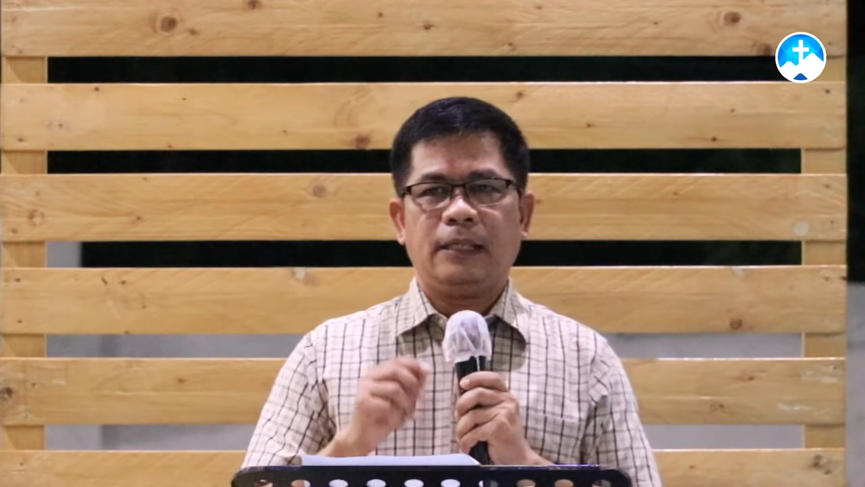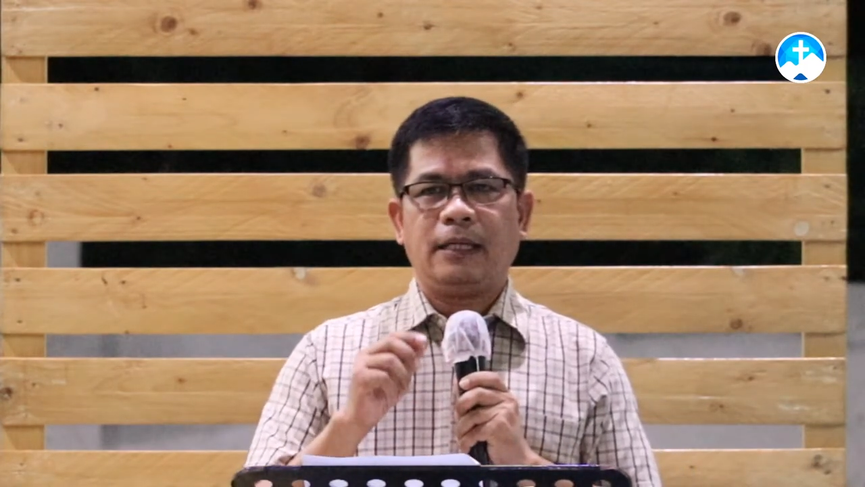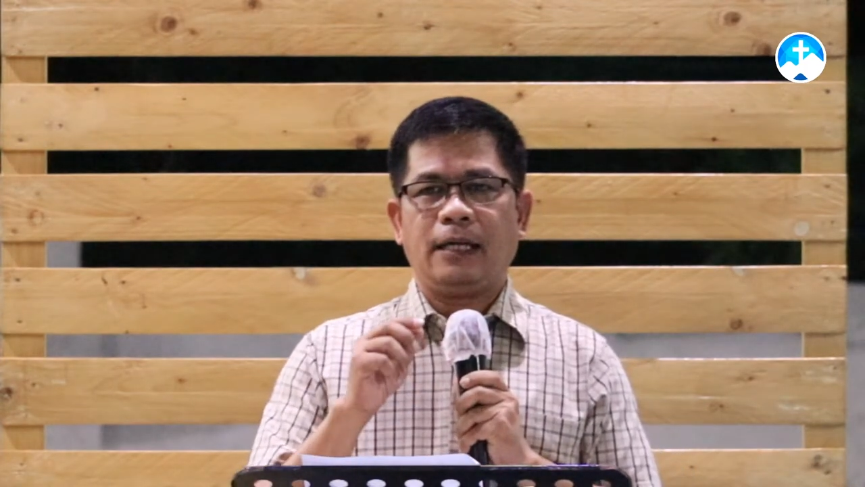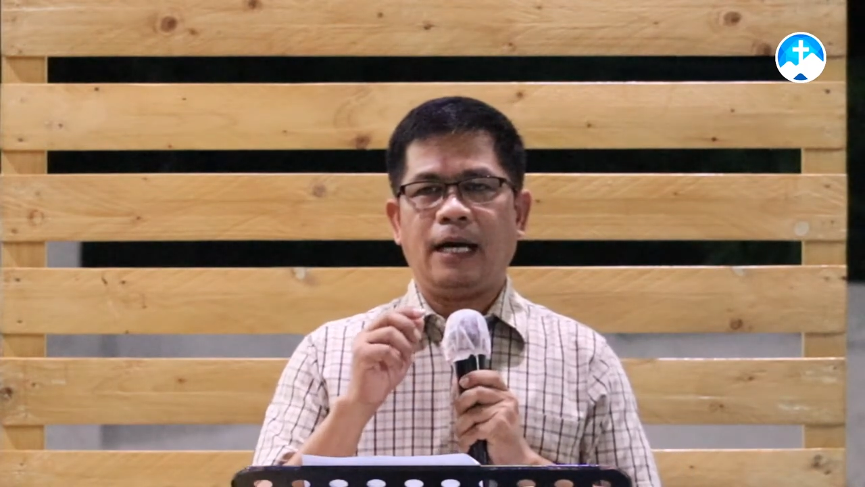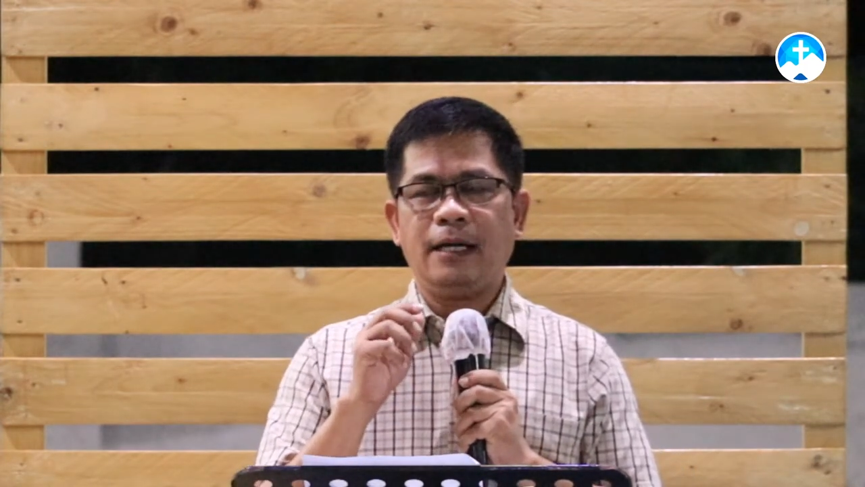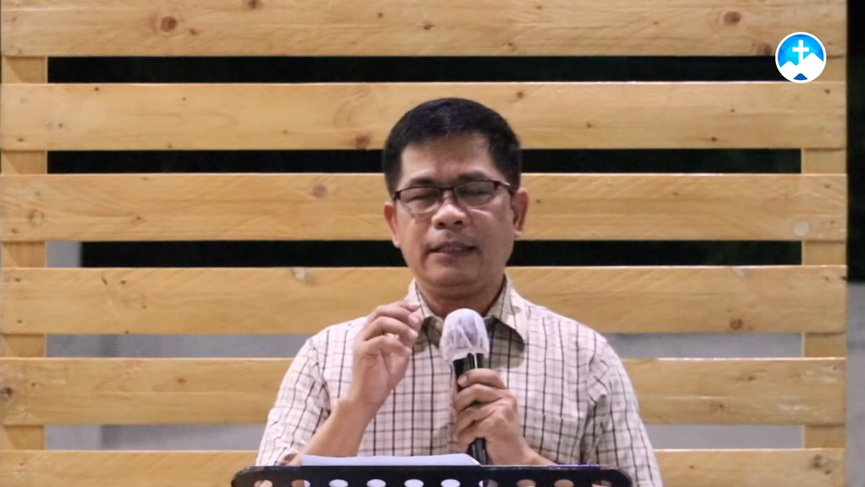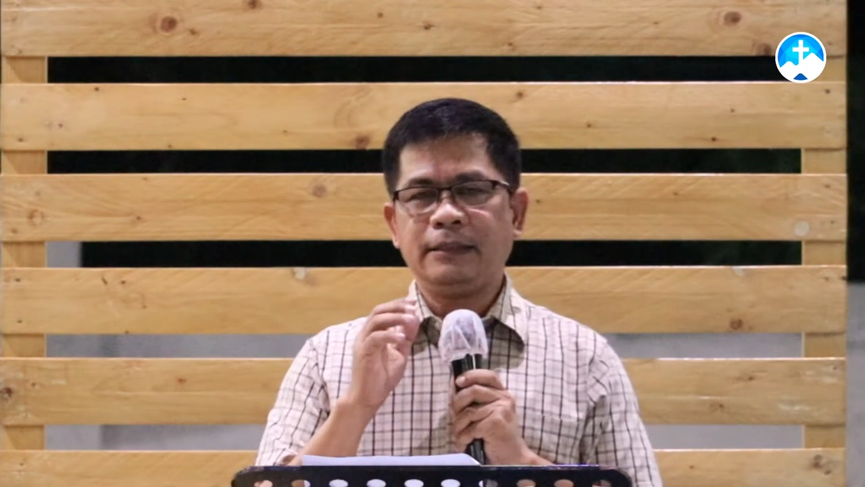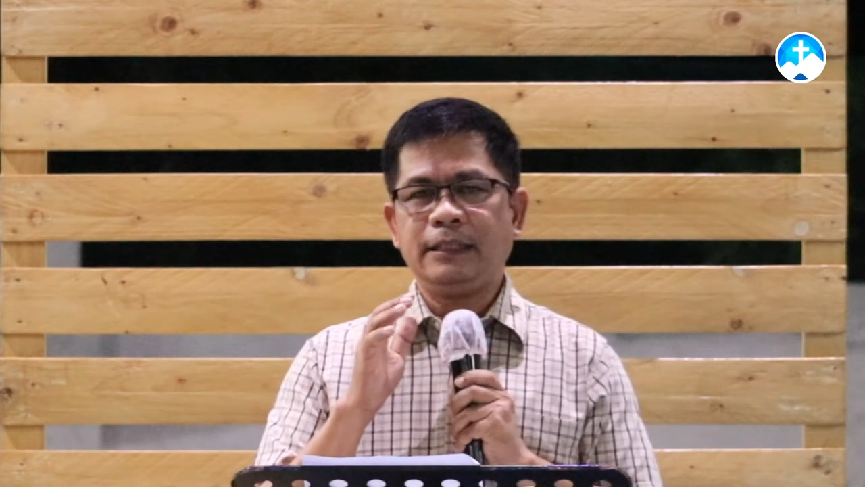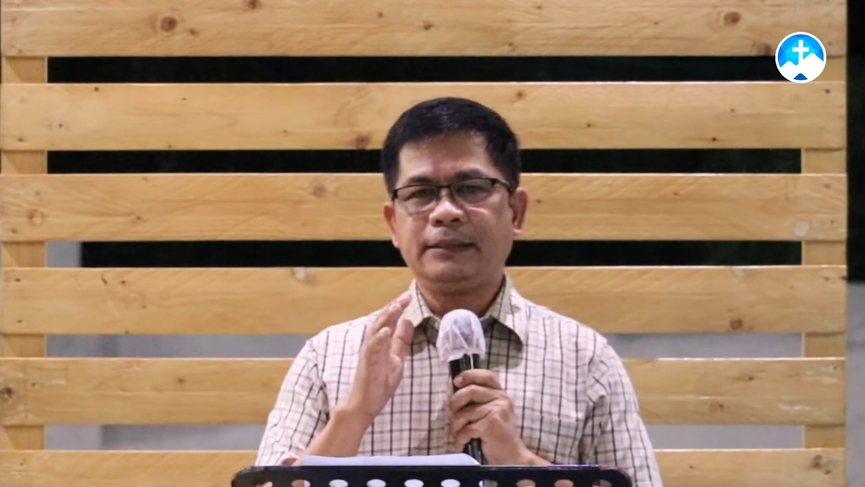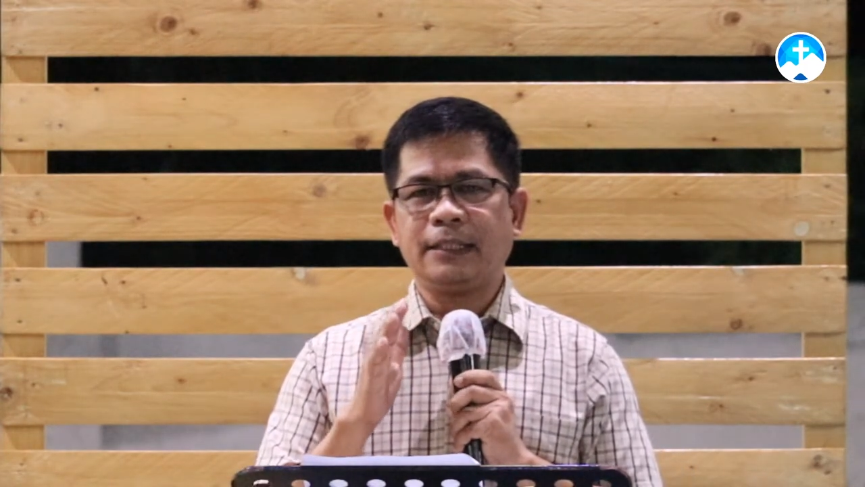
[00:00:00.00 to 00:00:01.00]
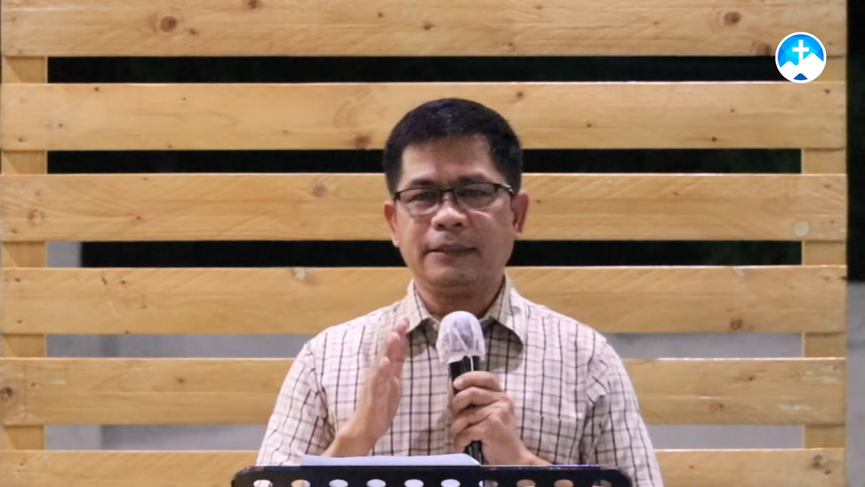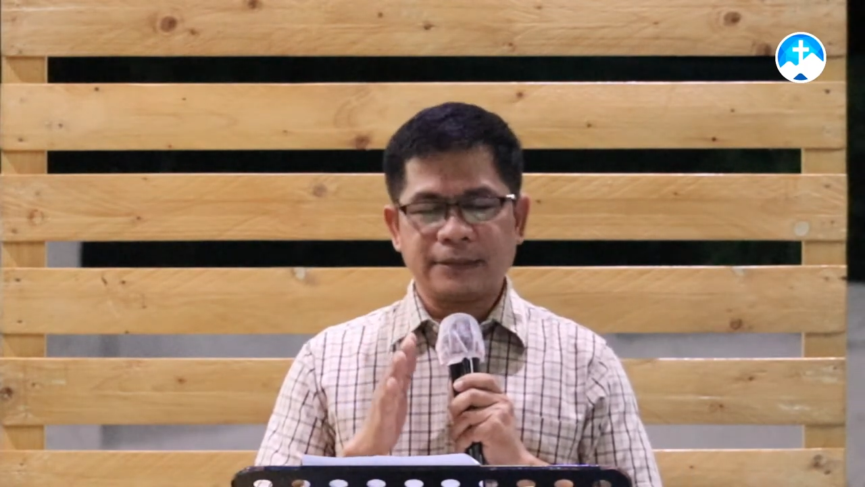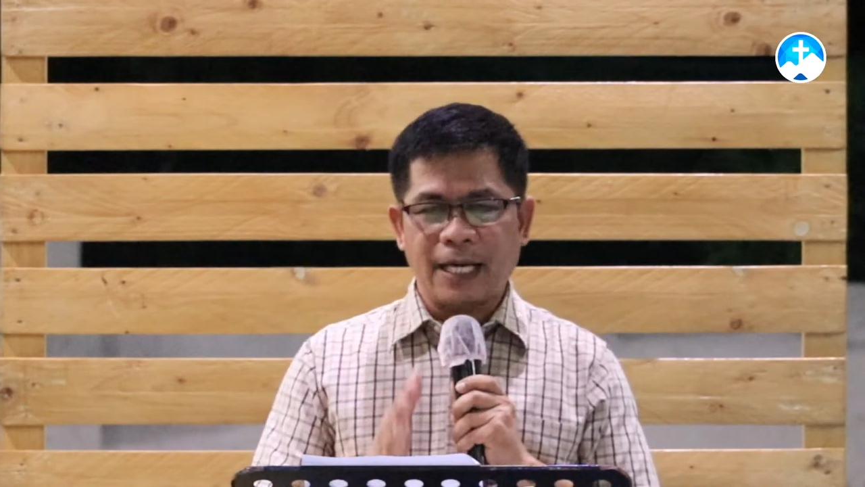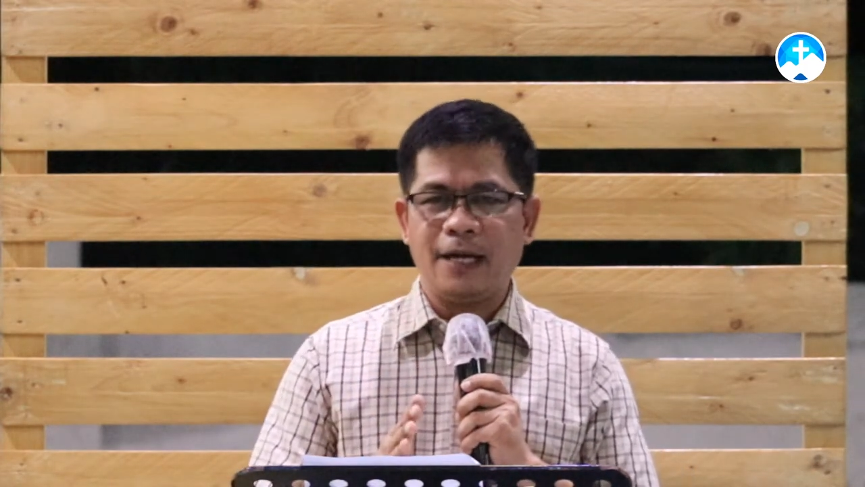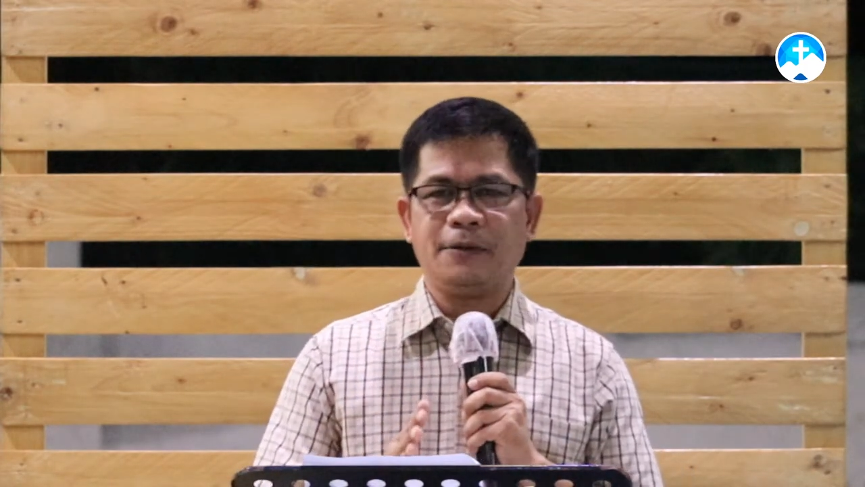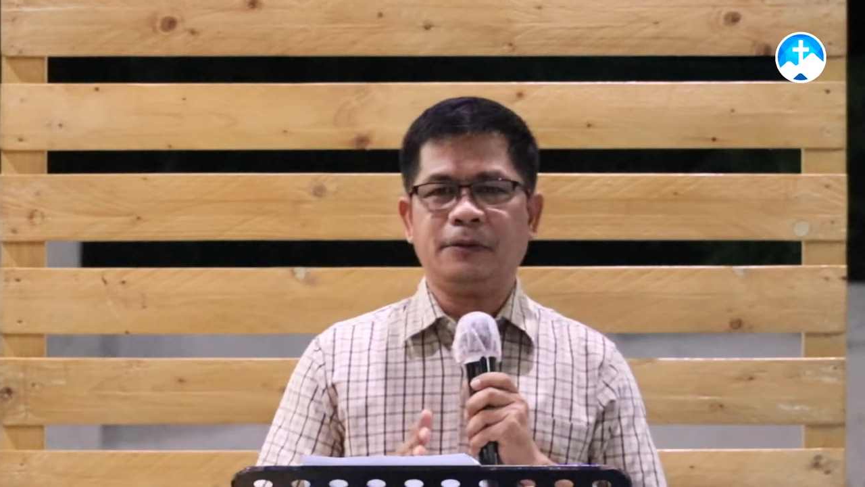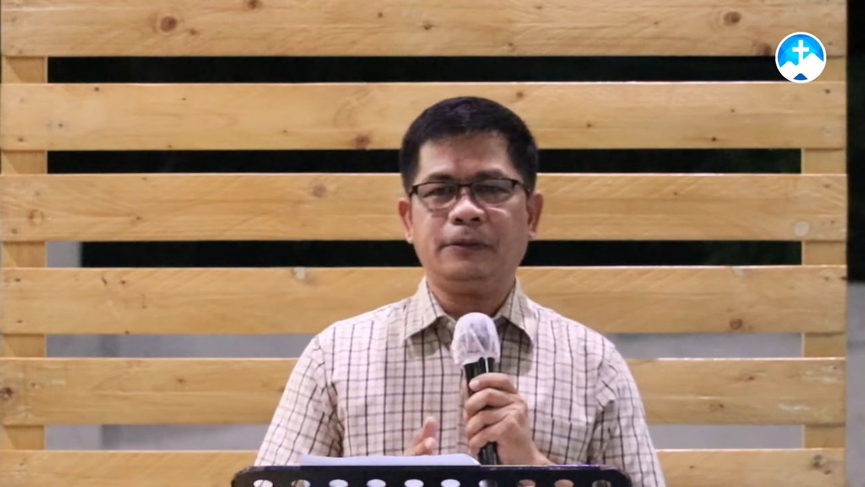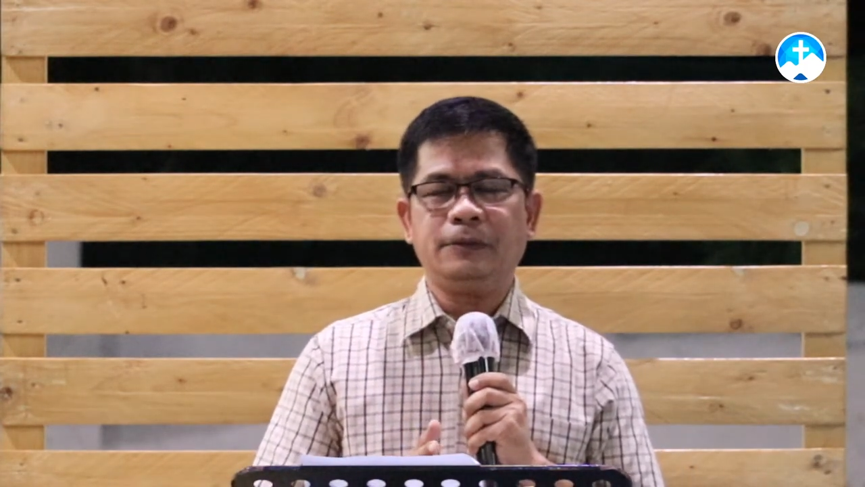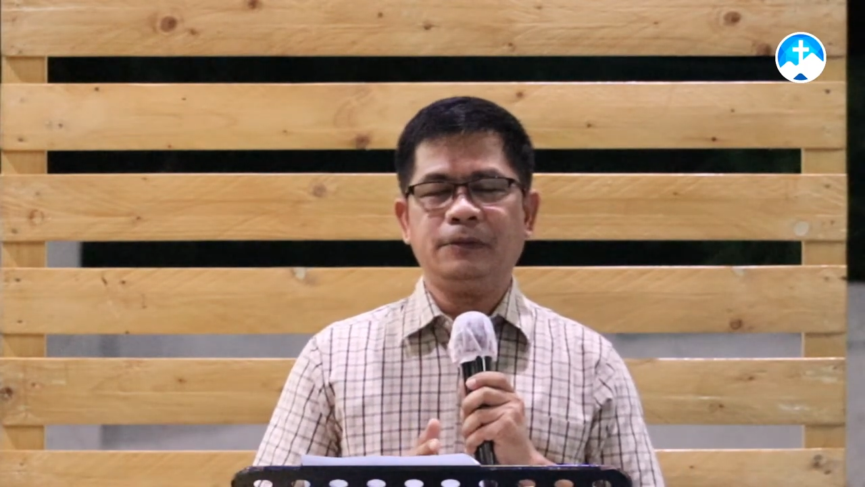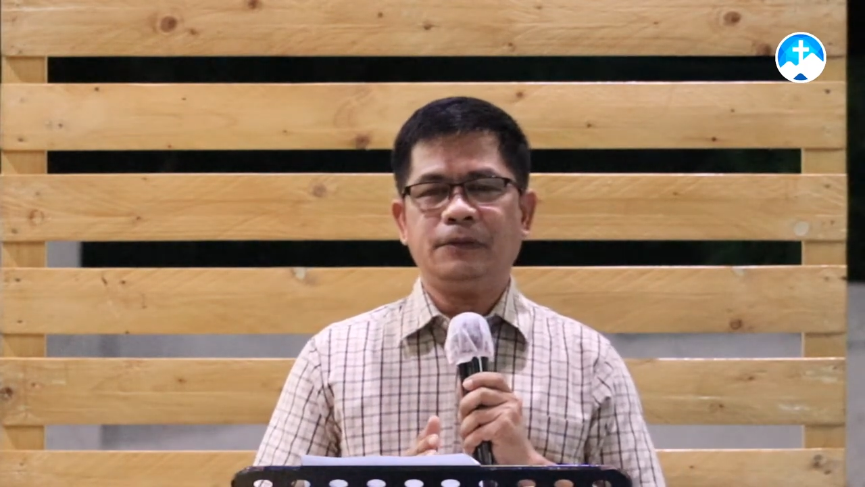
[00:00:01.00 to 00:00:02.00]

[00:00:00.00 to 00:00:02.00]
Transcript: ang isang tao